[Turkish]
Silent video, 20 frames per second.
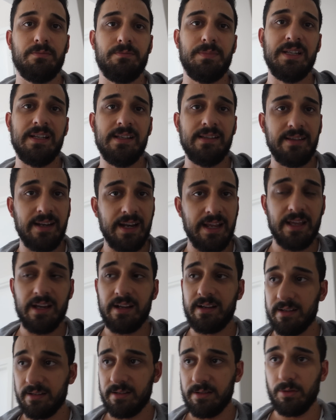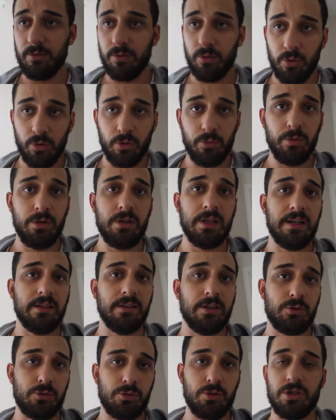1 litreye yakın öğünümün
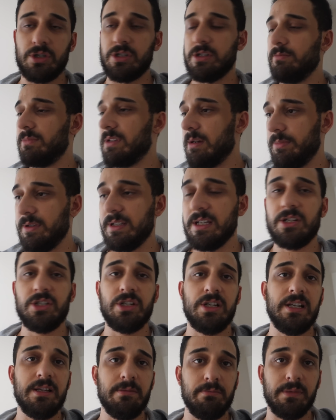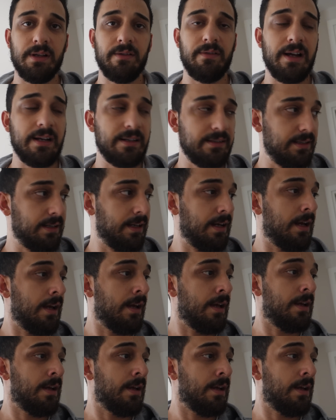yanında su içtim. Tabi yeşilliğim de vardı.